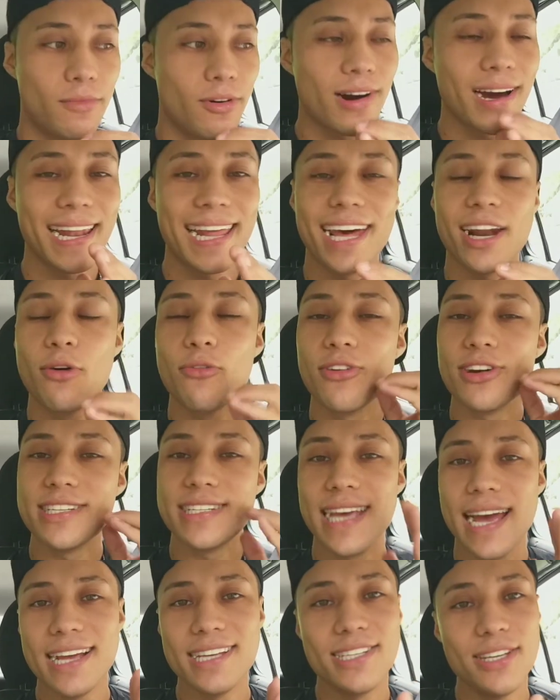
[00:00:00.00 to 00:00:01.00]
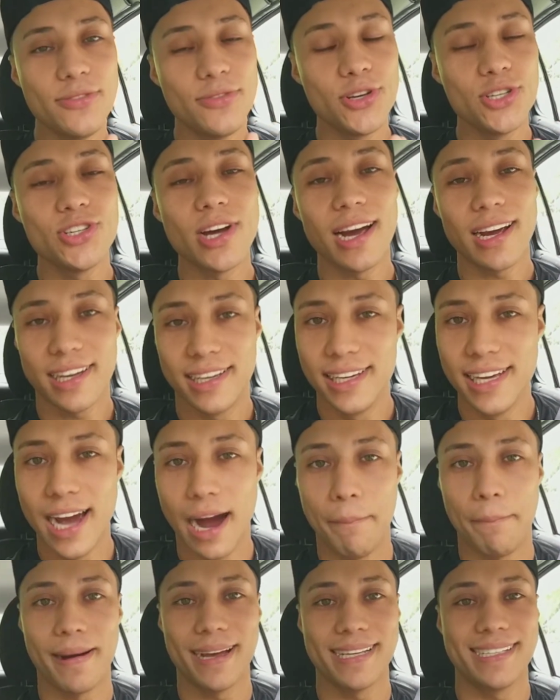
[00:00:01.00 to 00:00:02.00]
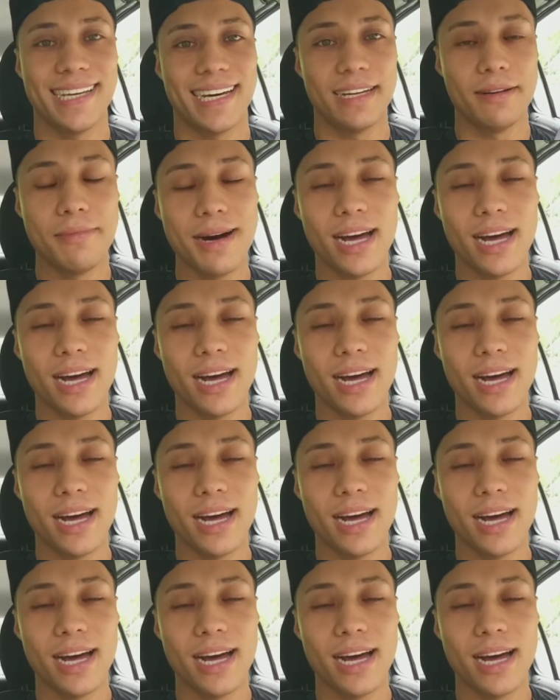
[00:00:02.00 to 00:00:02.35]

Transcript: Bom, galera, eu vou encerrar esse vídeo aqui, rapaziada.